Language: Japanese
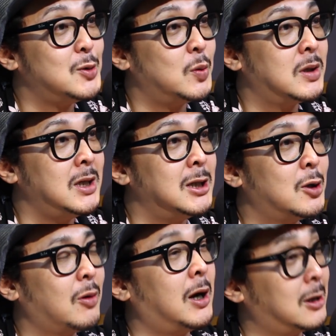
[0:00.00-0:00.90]
蔵金
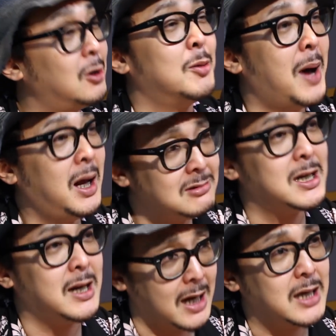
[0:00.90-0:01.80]
とかっていうのもある
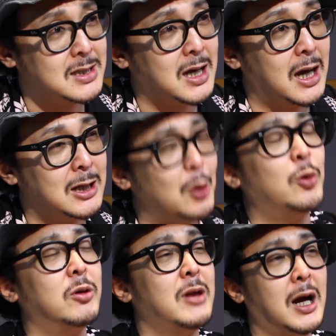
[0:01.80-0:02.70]
じゃないですか、日
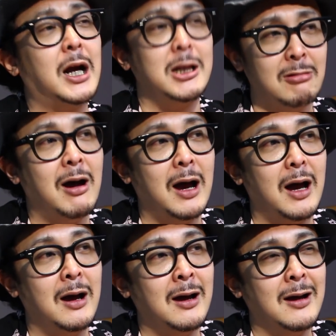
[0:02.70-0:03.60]
本の中には、あ
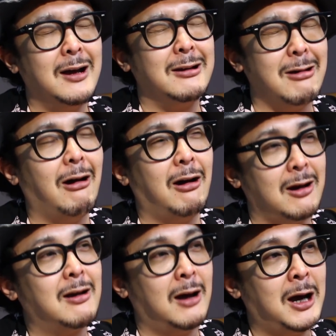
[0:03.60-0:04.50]
りますよねあ
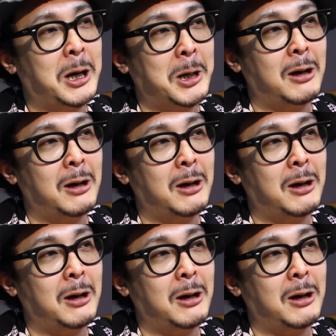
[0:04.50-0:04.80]
れが、